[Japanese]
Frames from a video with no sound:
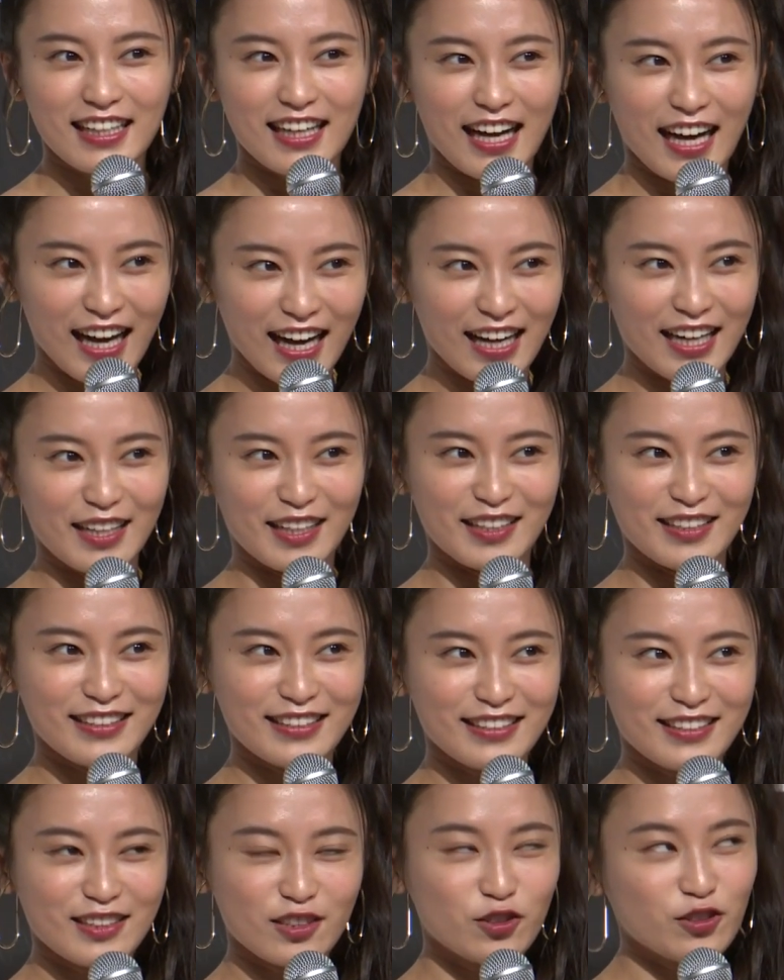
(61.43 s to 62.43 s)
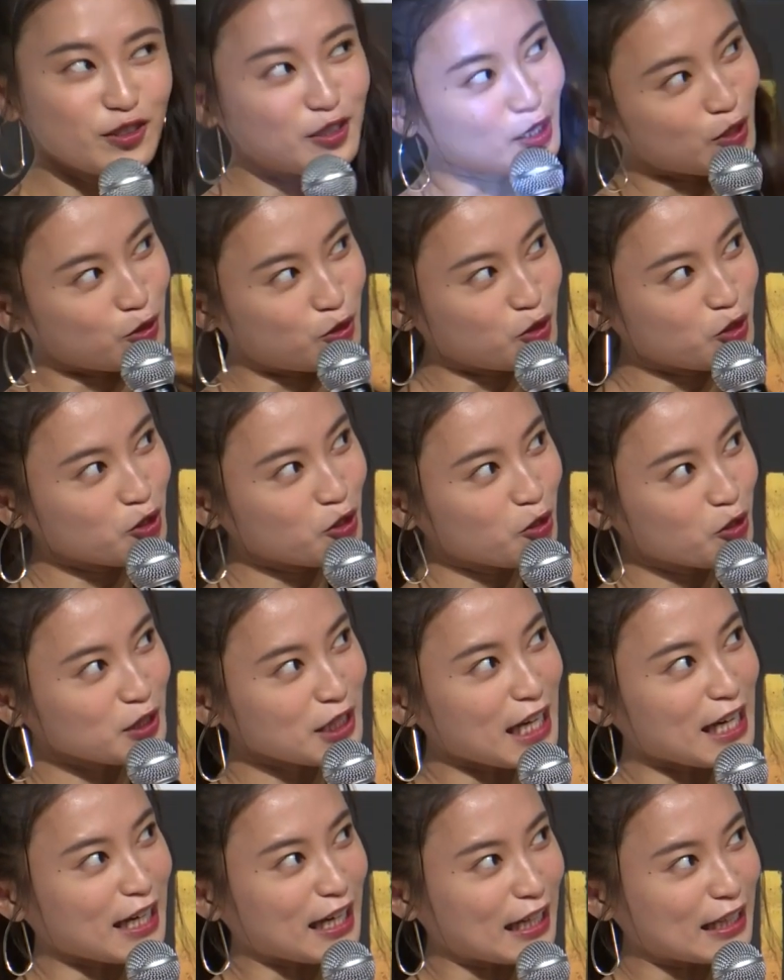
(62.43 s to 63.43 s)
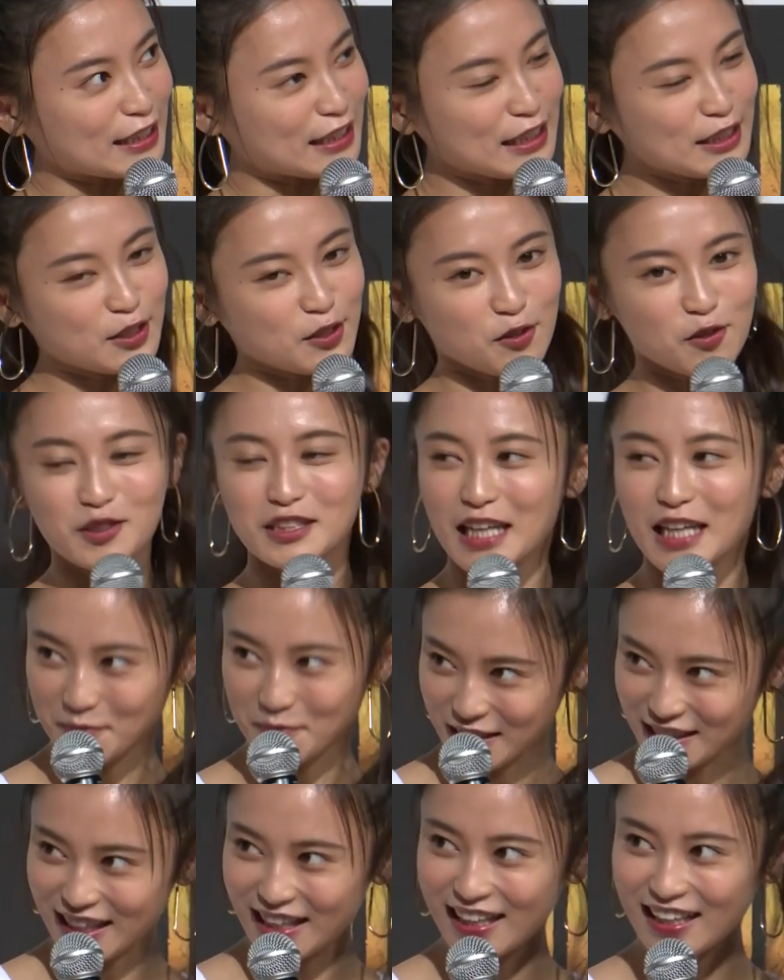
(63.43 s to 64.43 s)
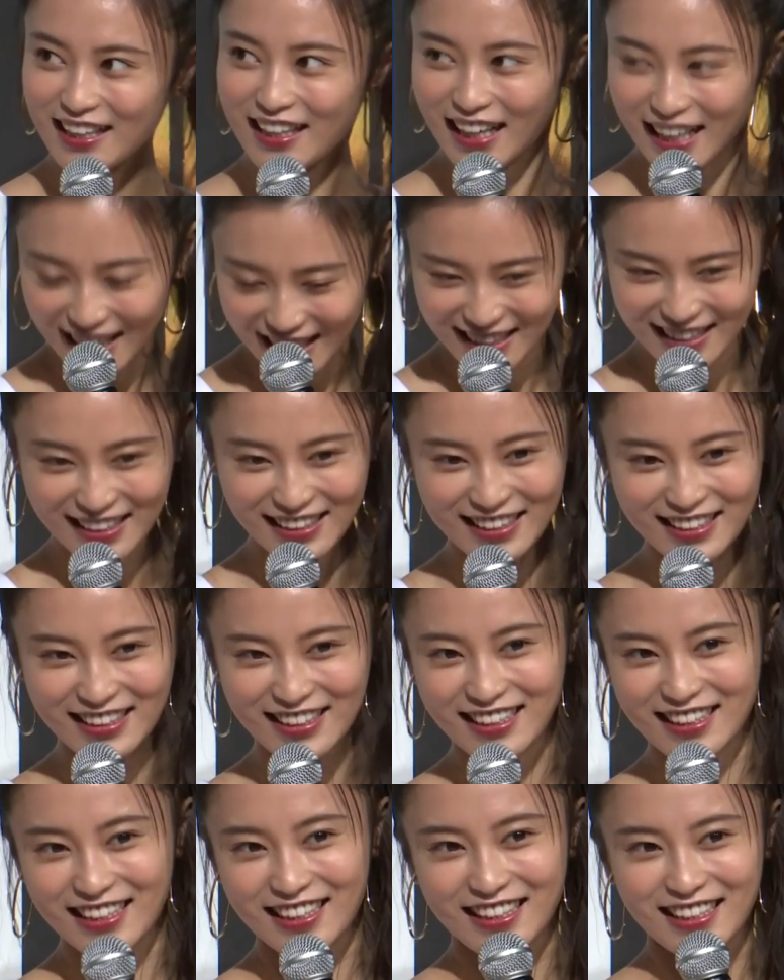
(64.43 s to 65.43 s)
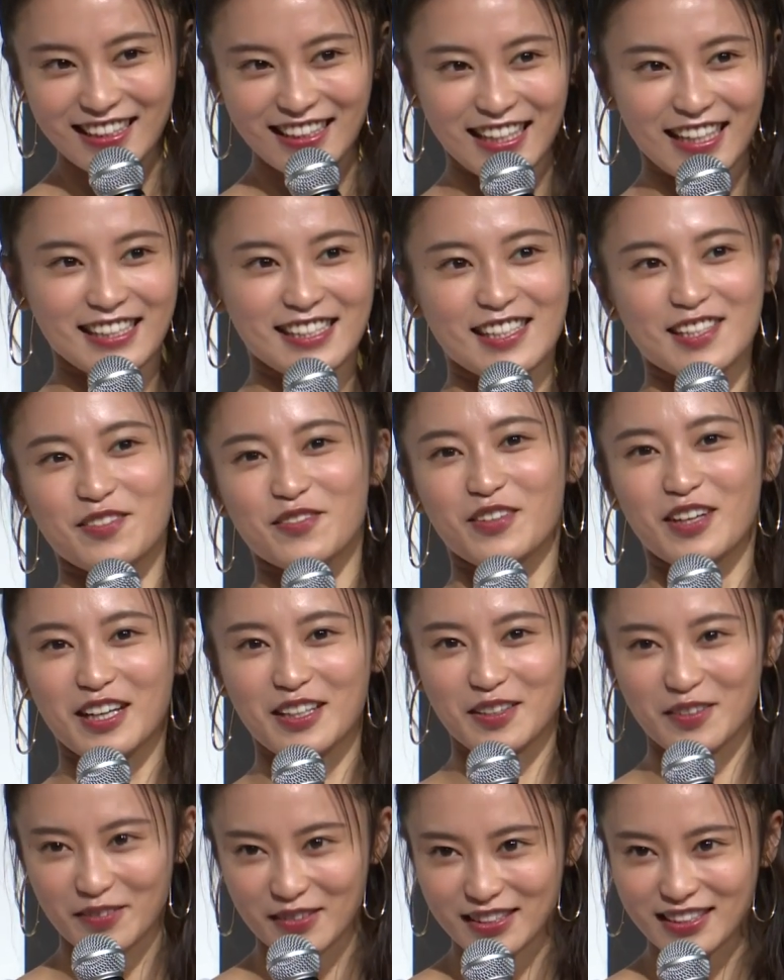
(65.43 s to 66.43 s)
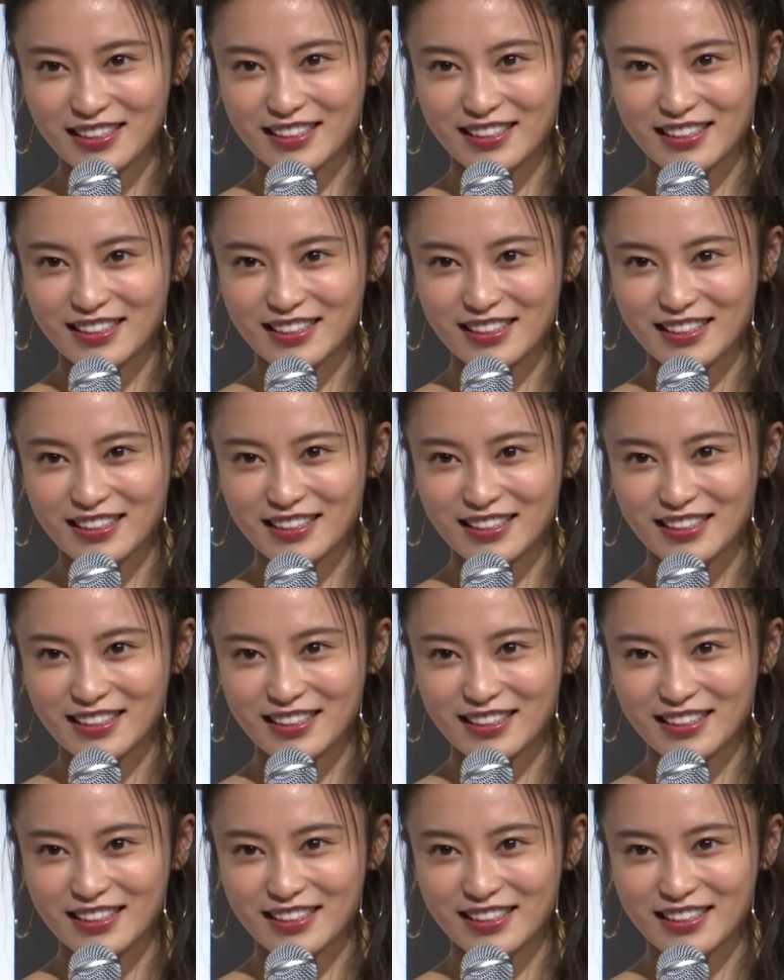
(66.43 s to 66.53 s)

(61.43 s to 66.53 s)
はい、15歳から25まで、はい、やらせてもらってま